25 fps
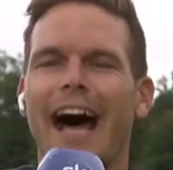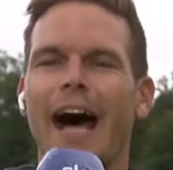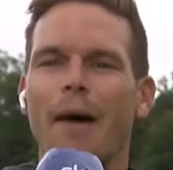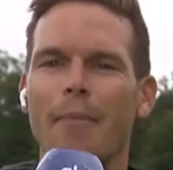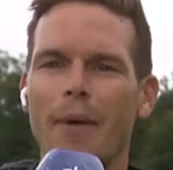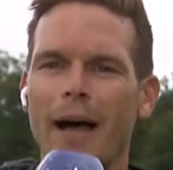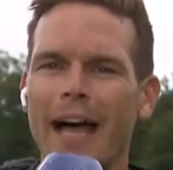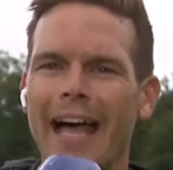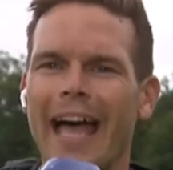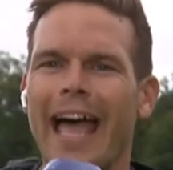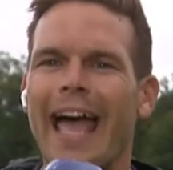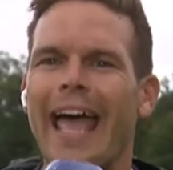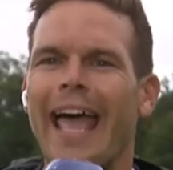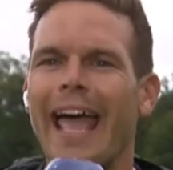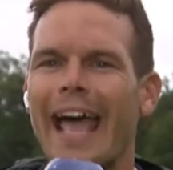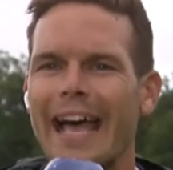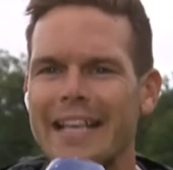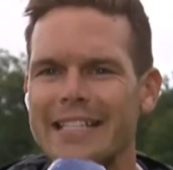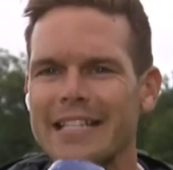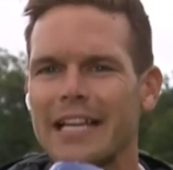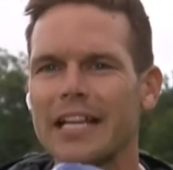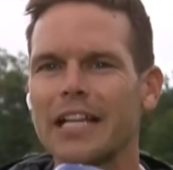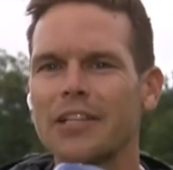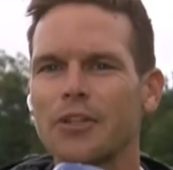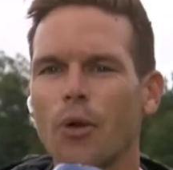aber er
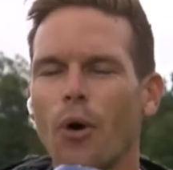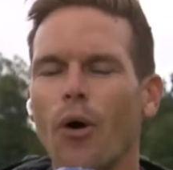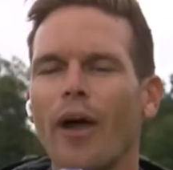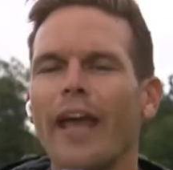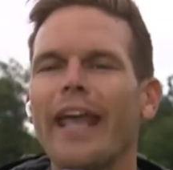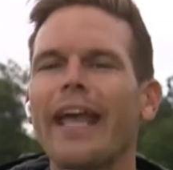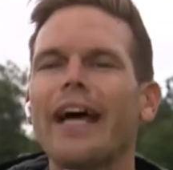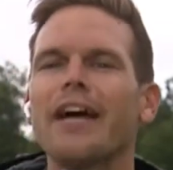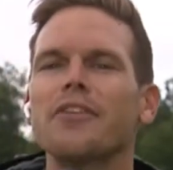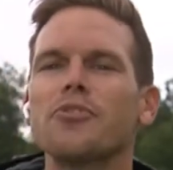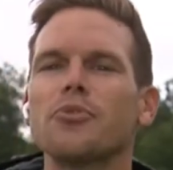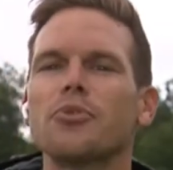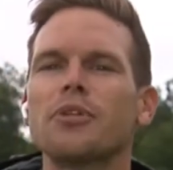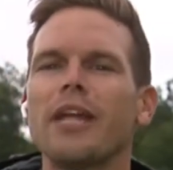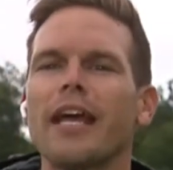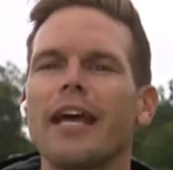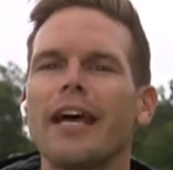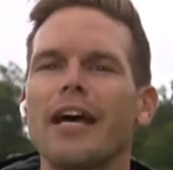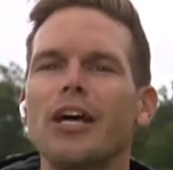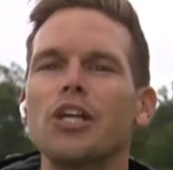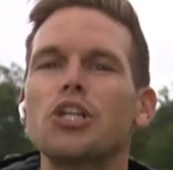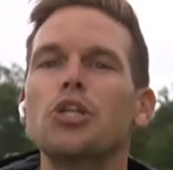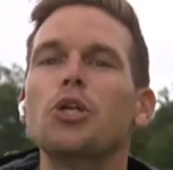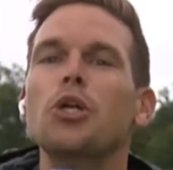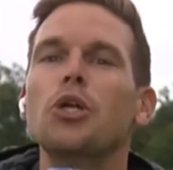ist ja dann doch eher so
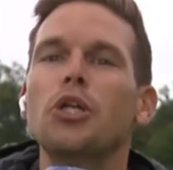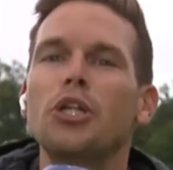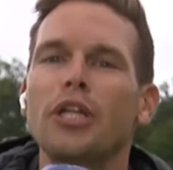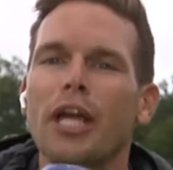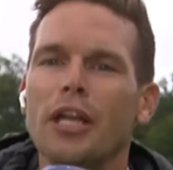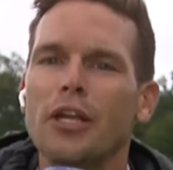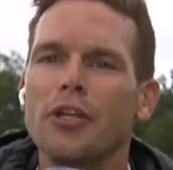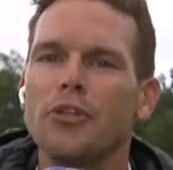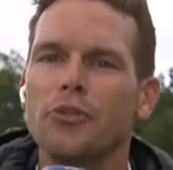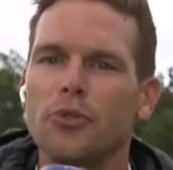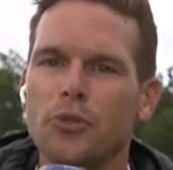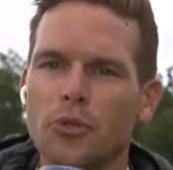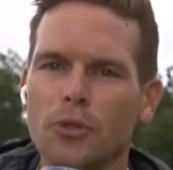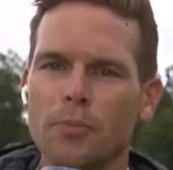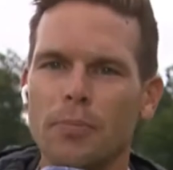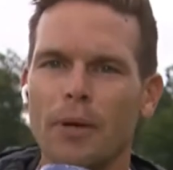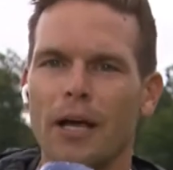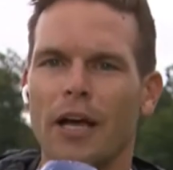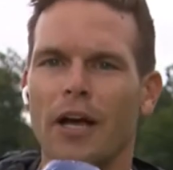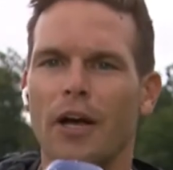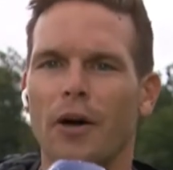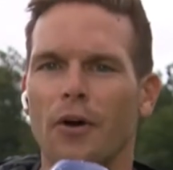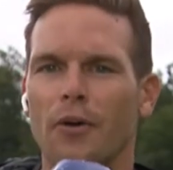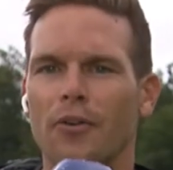der schüchterne Typ